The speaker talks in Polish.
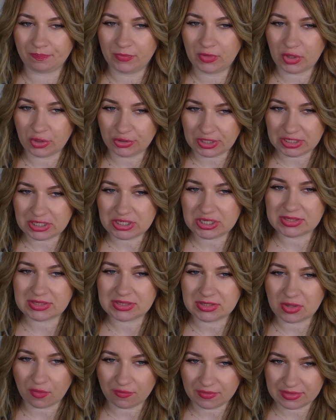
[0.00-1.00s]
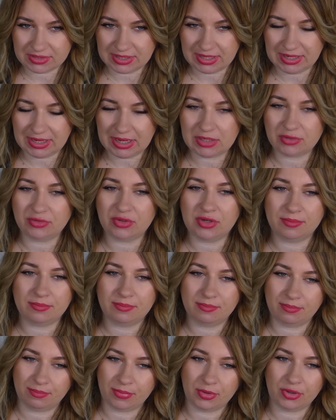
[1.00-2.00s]
to też jest nowy serial, który
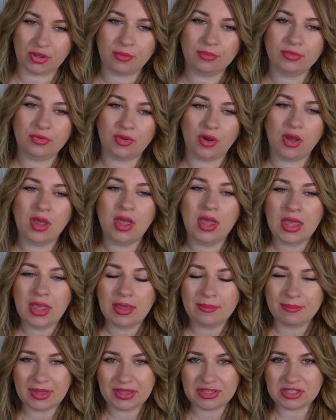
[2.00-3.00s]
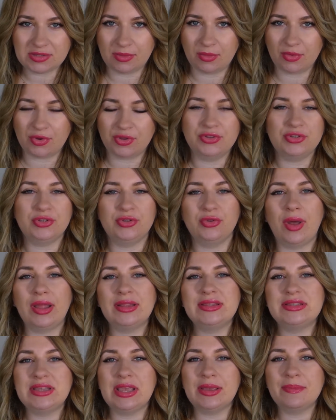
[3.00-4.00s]
podobno będzie miał
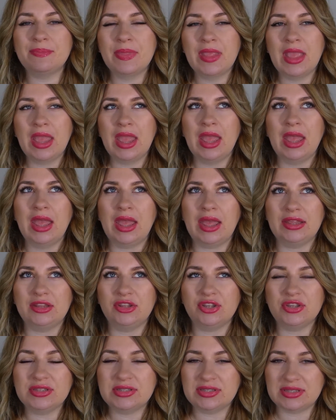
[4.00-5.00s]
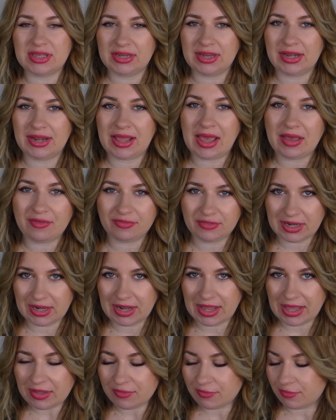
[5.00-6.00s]
kontynuację. To jest serial
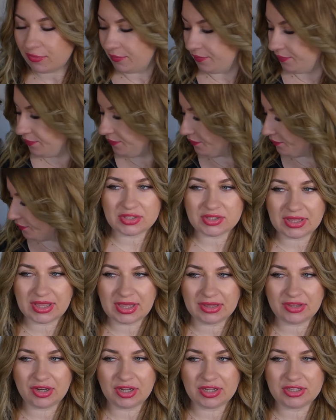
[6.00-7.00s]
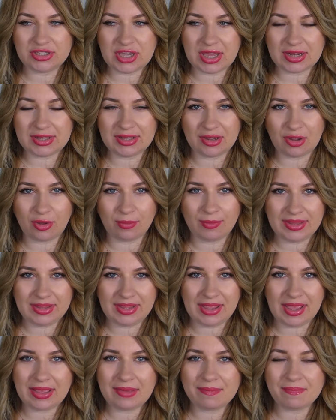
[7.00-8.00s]
Afterlife jest to taka trochę czarna
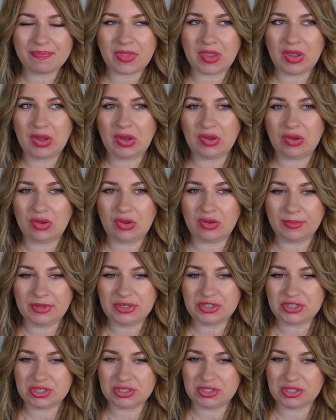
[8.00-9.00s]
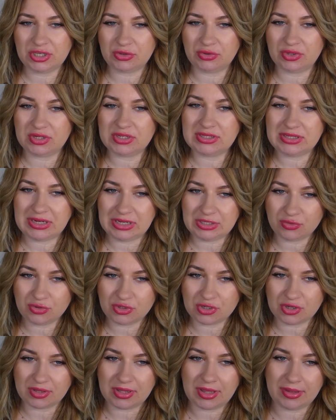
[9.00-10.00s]
komedia o mężczyźnie, który stracił
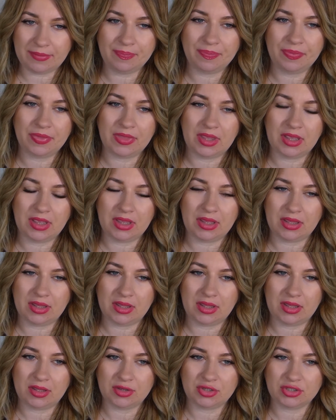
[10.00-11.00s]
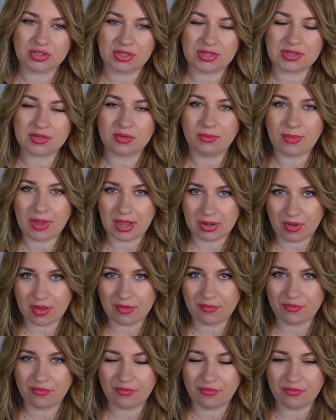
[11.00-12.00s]
żonę. E, żona
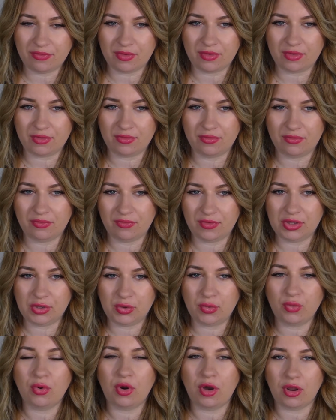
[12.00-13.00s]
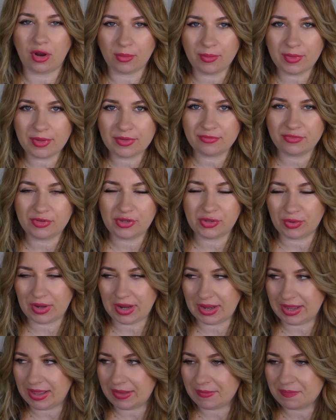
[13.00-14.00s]
umarła w wyniku choroby, w wyniku
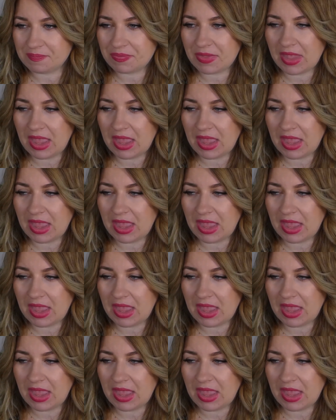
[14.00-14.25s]
raka